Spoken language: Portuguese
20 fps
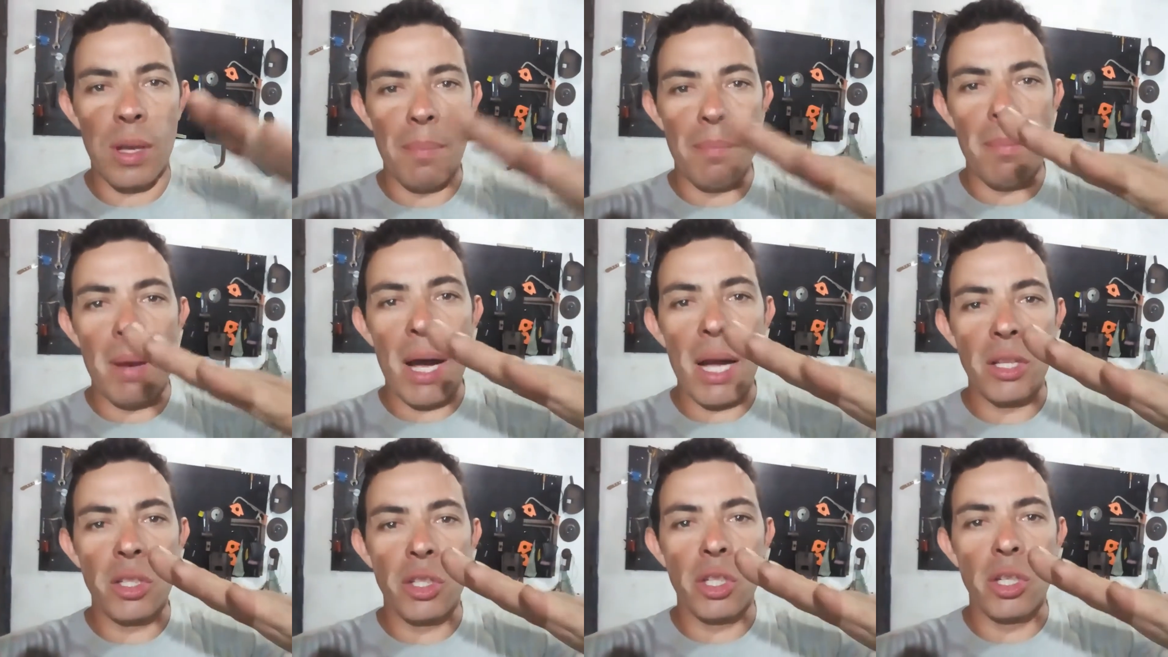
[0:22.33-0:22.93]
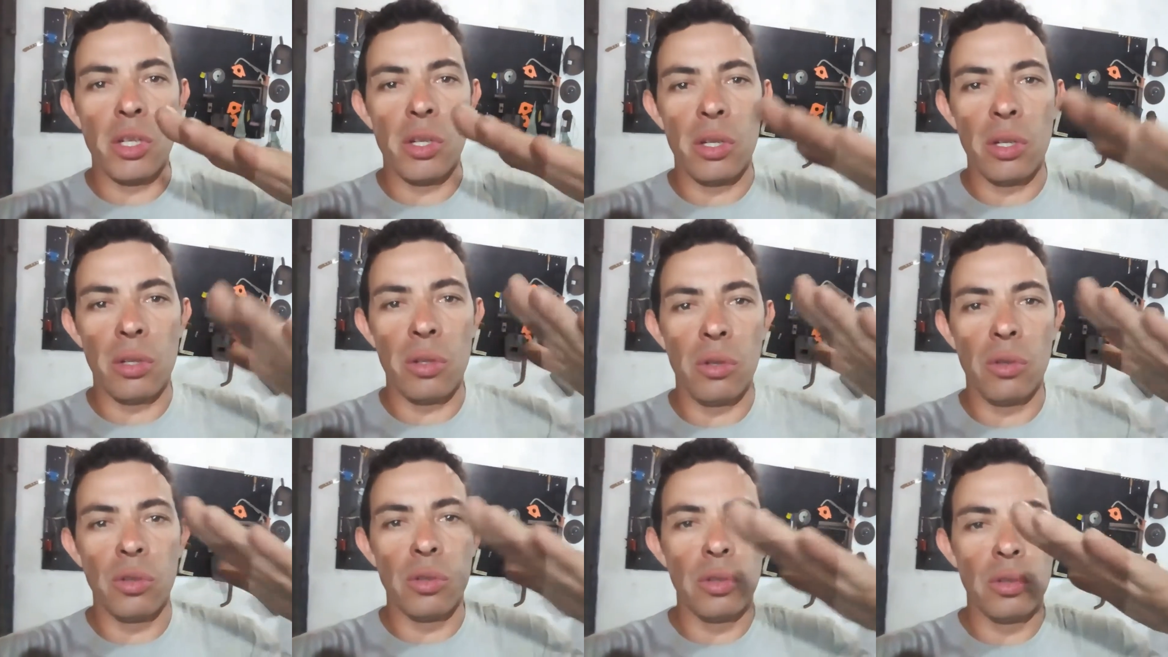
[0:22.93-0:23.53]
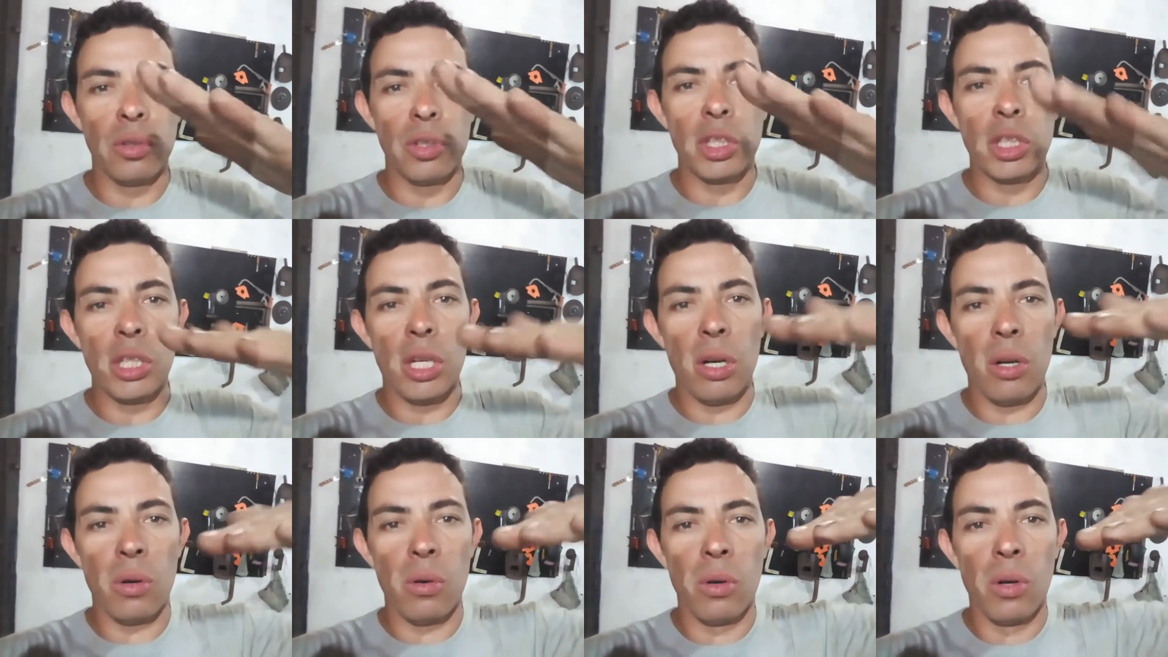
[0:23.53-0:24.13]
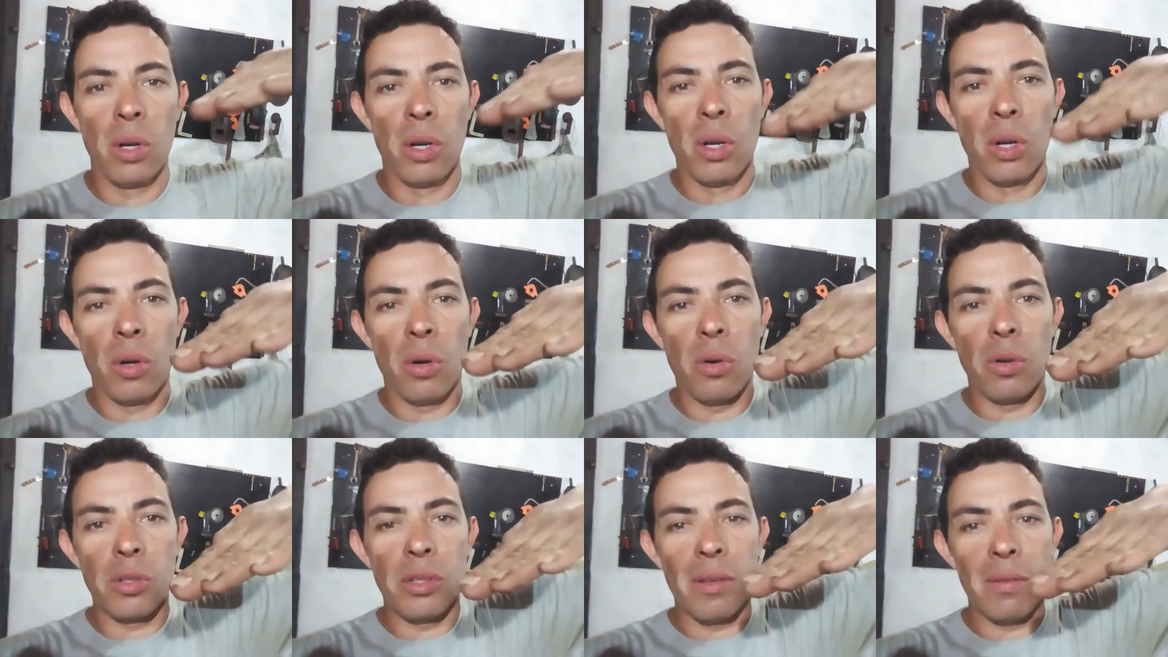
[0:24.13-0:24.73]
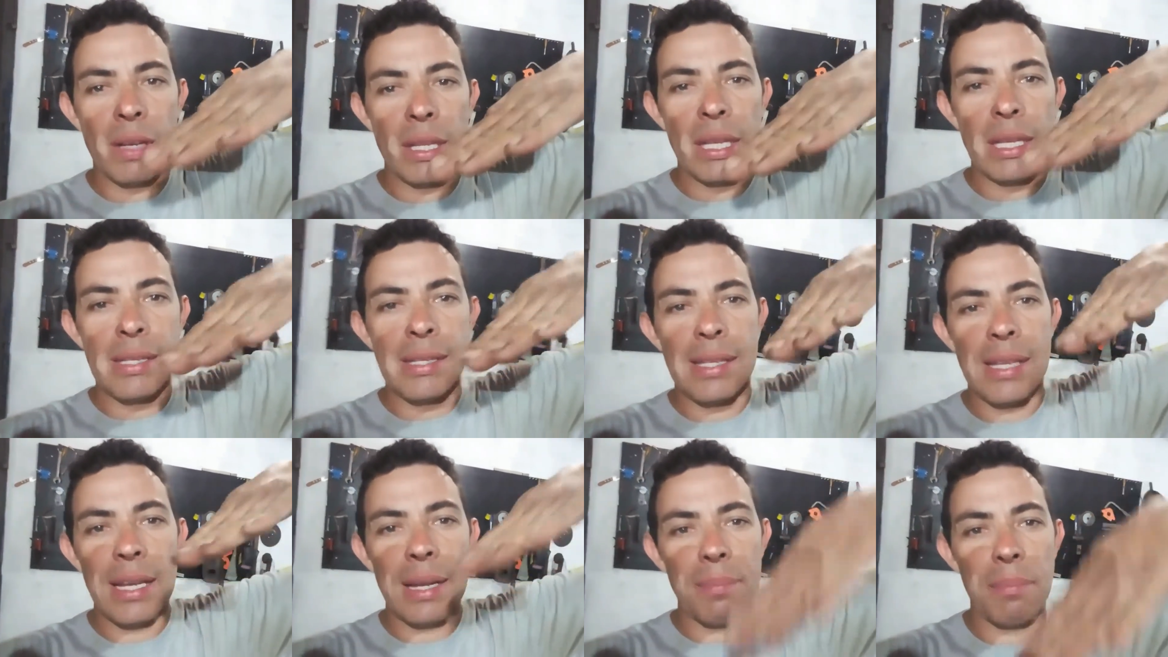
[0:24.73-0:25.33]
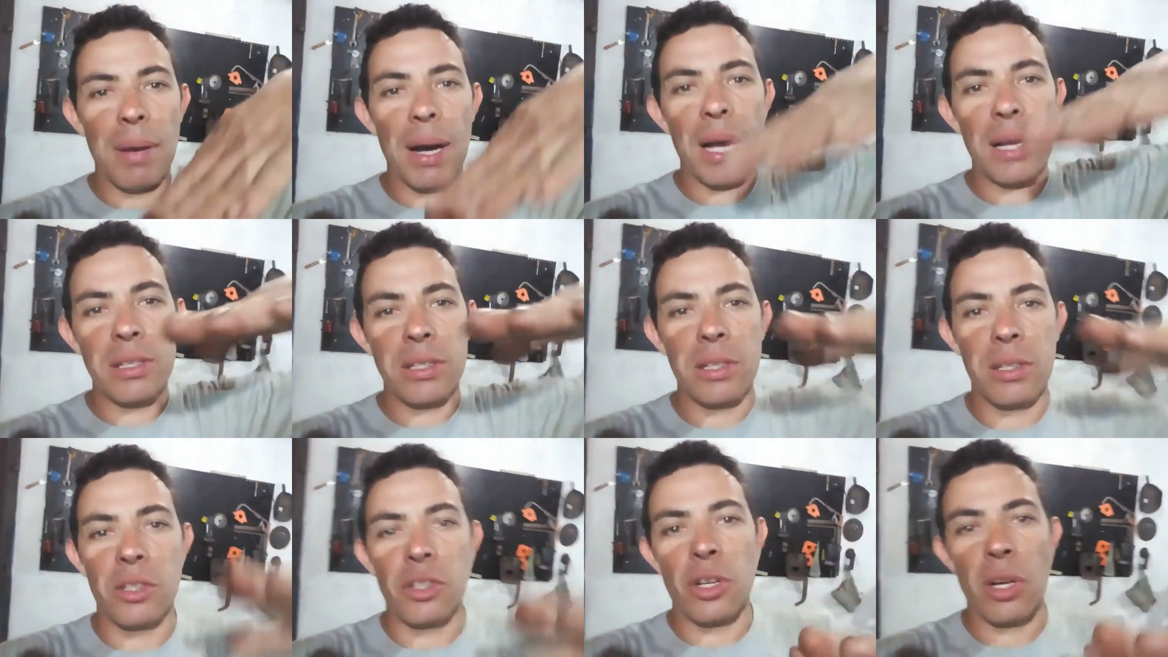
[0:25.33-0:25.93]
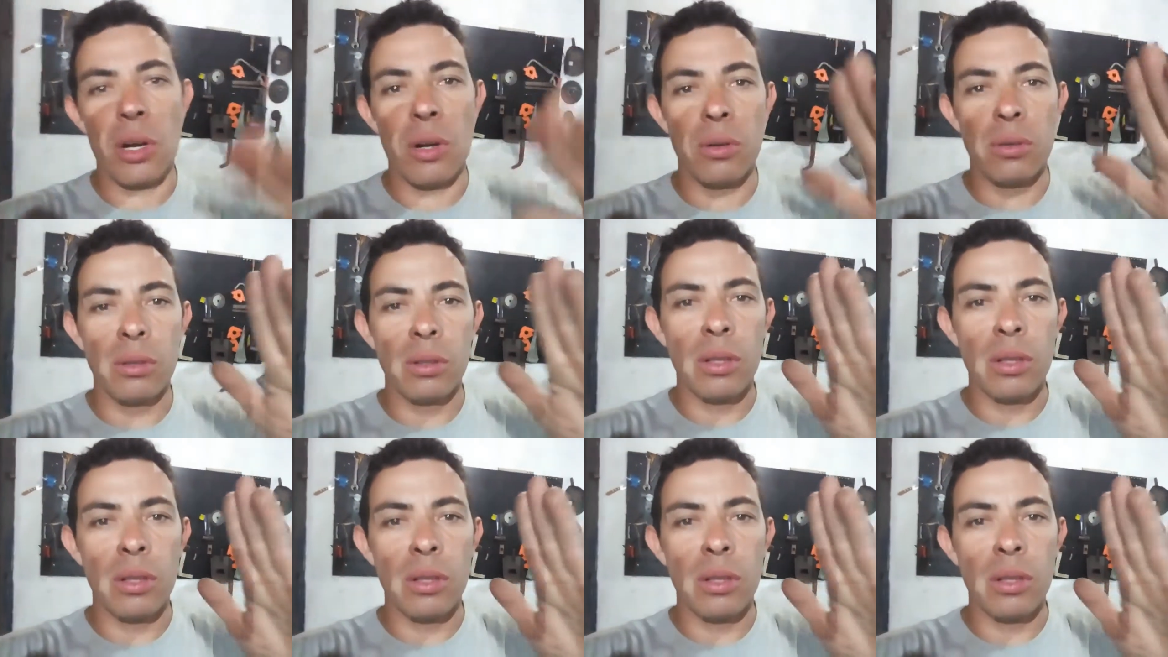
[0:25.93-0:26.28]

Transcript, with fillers: bate no, no chão ou você vai descer, ele bate no chão.